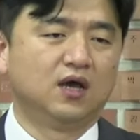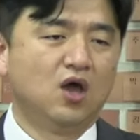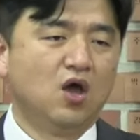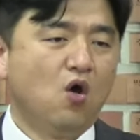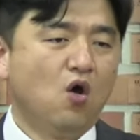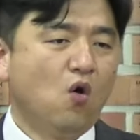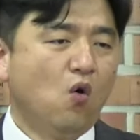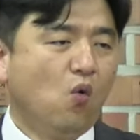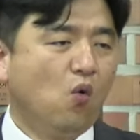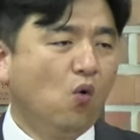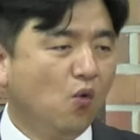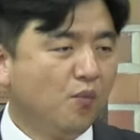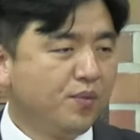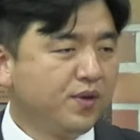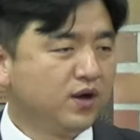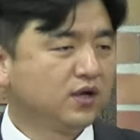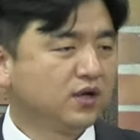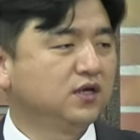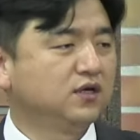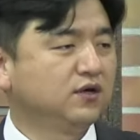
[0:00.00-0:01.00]

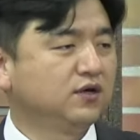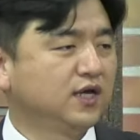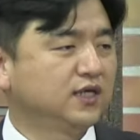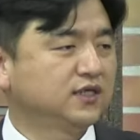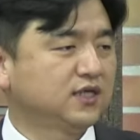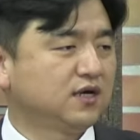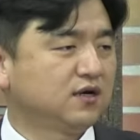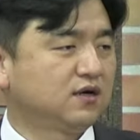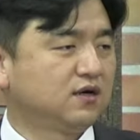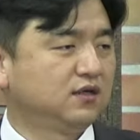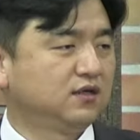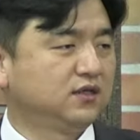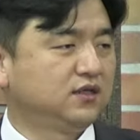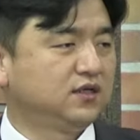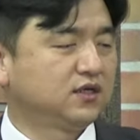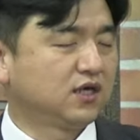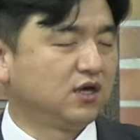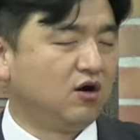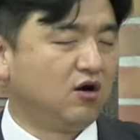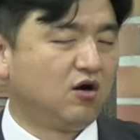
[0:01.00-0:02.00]
오병이어의 사건을
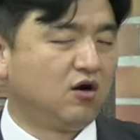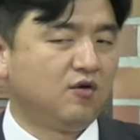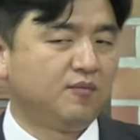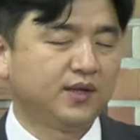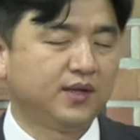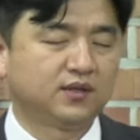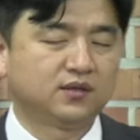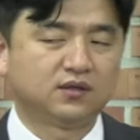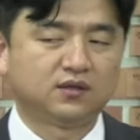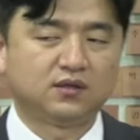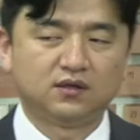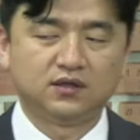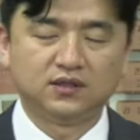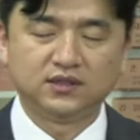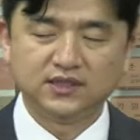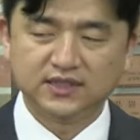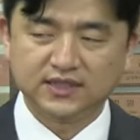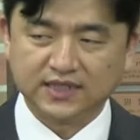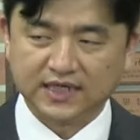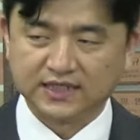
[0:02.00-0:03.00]

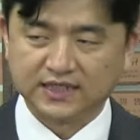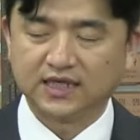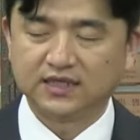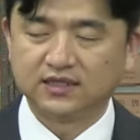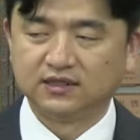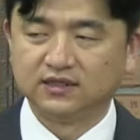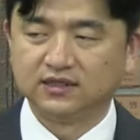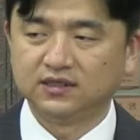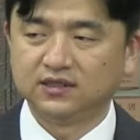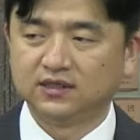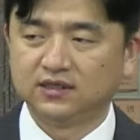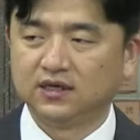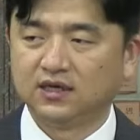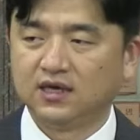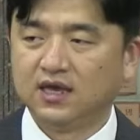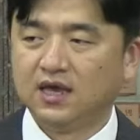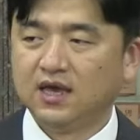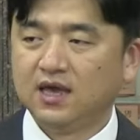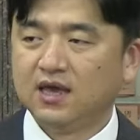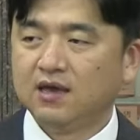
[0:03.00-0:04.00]
경험했던 제자들이
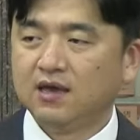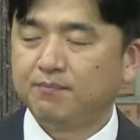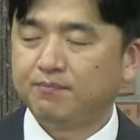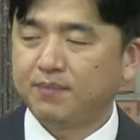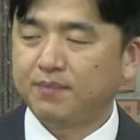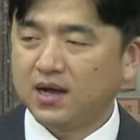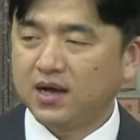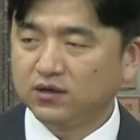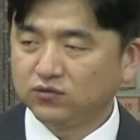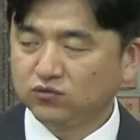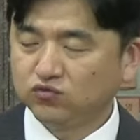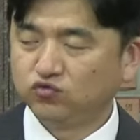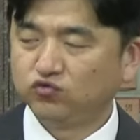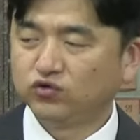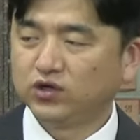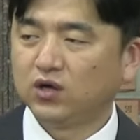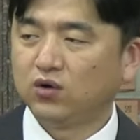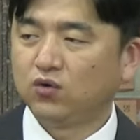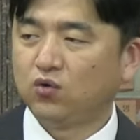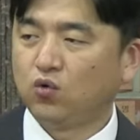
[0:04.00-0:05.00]
빵두
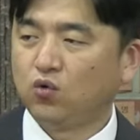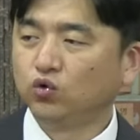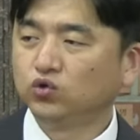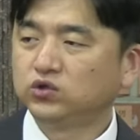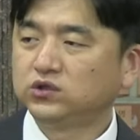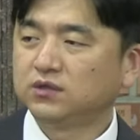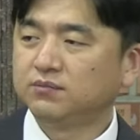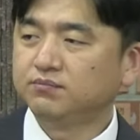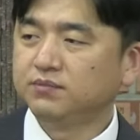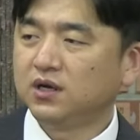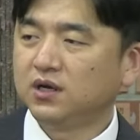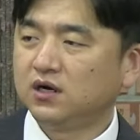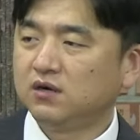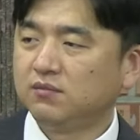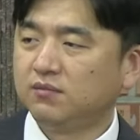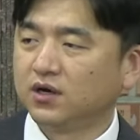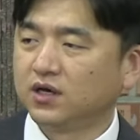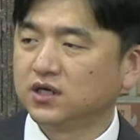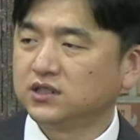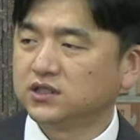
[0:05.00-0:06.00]
개로 5천 명을
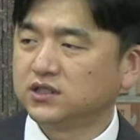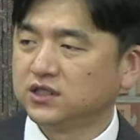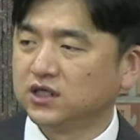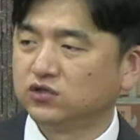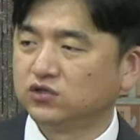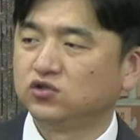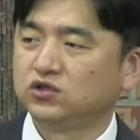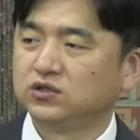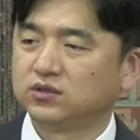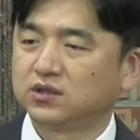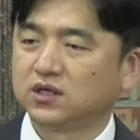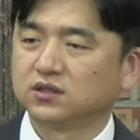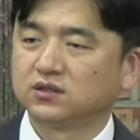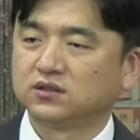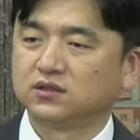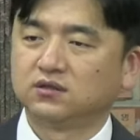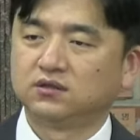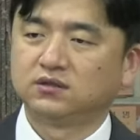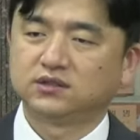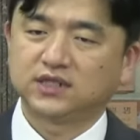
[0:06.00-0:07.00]
먹이신
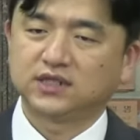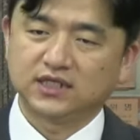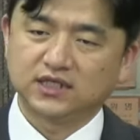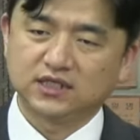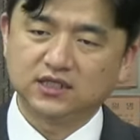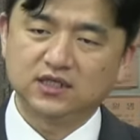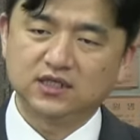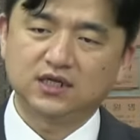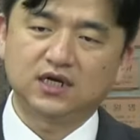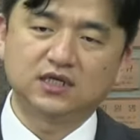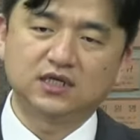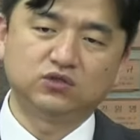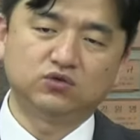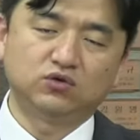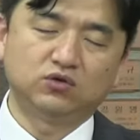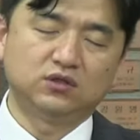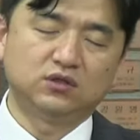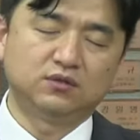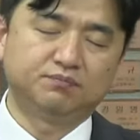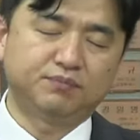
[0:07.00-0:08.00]
예수님께서 자신들이 가지고
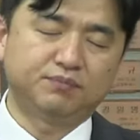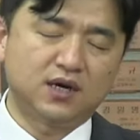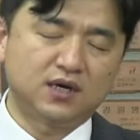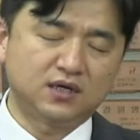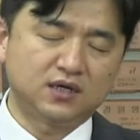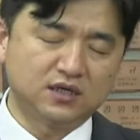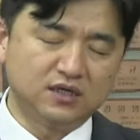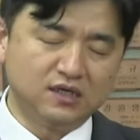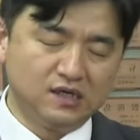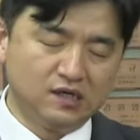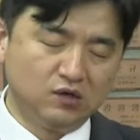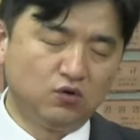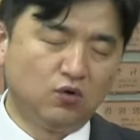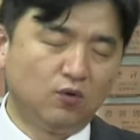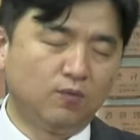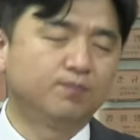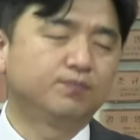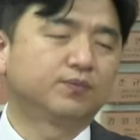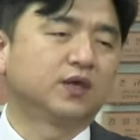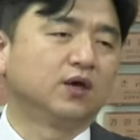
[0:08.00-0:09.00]
있는 빵
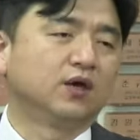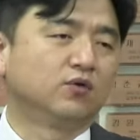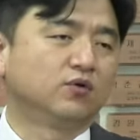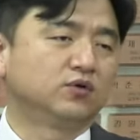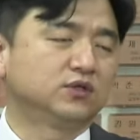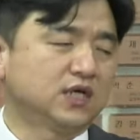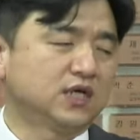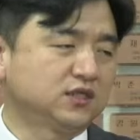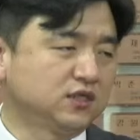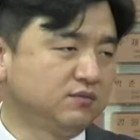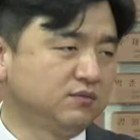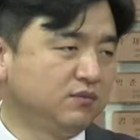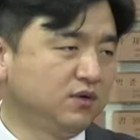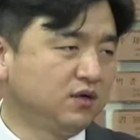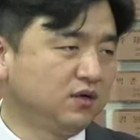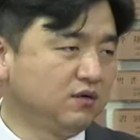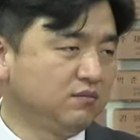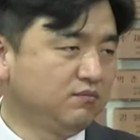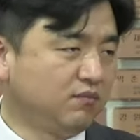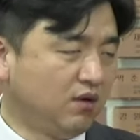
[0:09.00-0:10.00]
일곱 개로 4천 명을
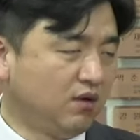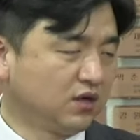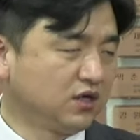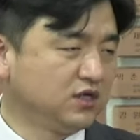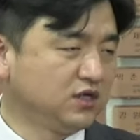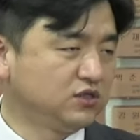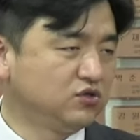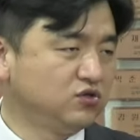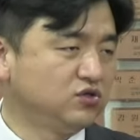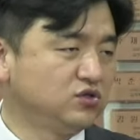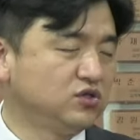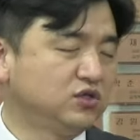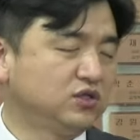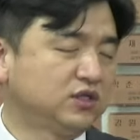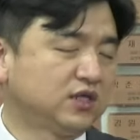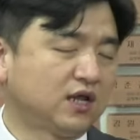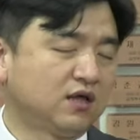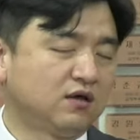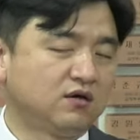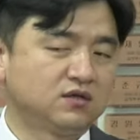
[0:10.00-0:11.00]
먹이실 수
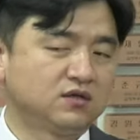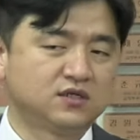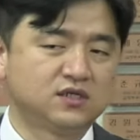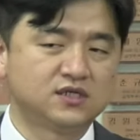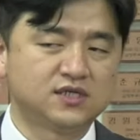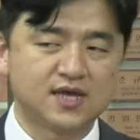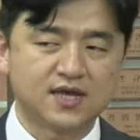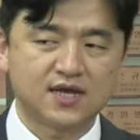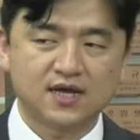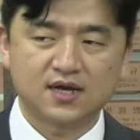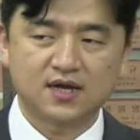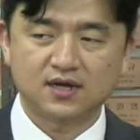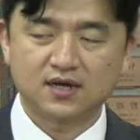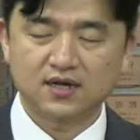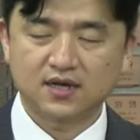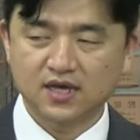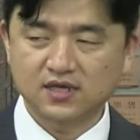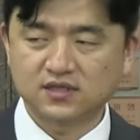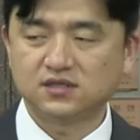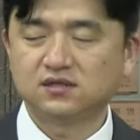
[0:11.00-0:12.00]
있다는 것을
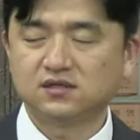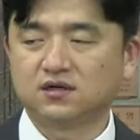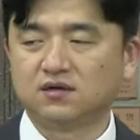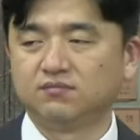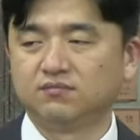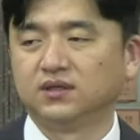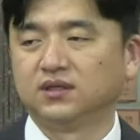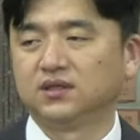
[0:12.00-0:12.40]
생각했을 겁니다.